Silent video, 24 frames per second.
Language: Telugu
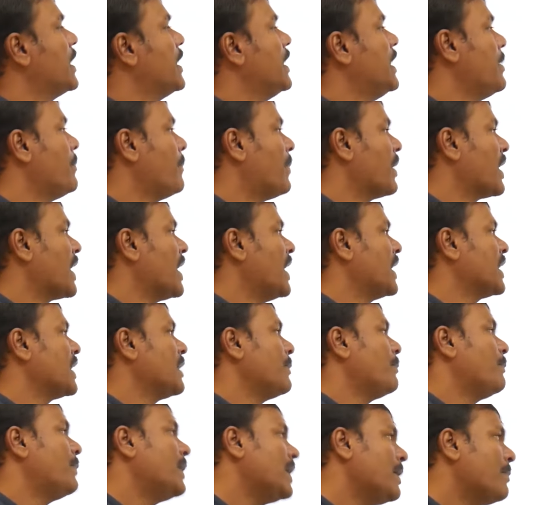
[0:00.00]
నింపడానికి
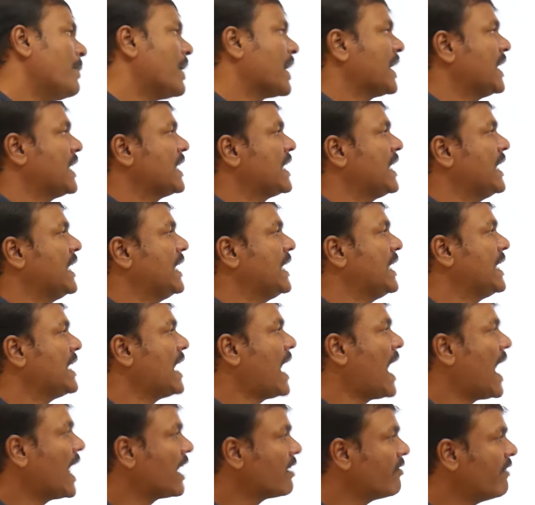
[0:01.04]
పీ బకెట్కి
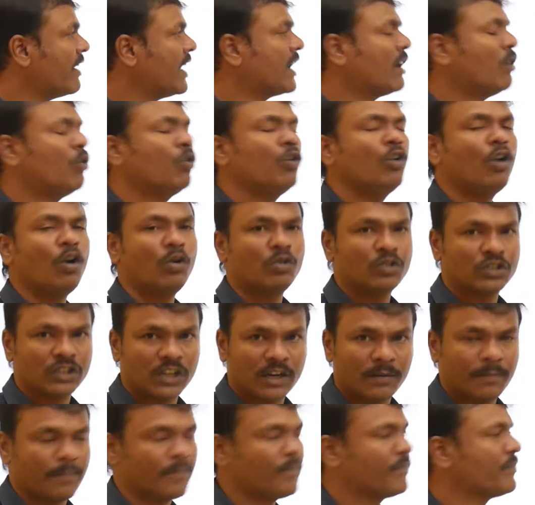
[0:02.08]
అరవై రౌండ్లు
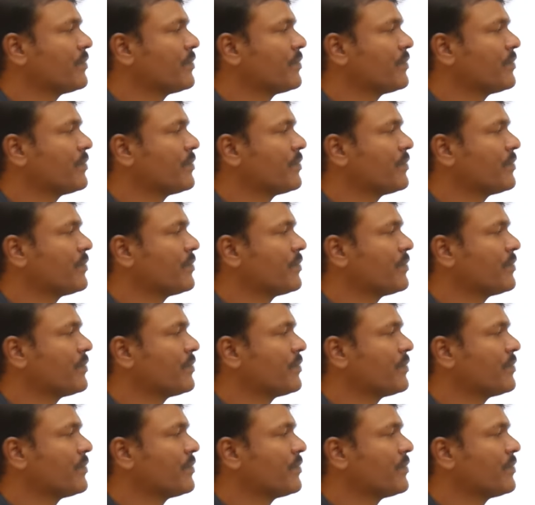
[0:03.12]
అవసరం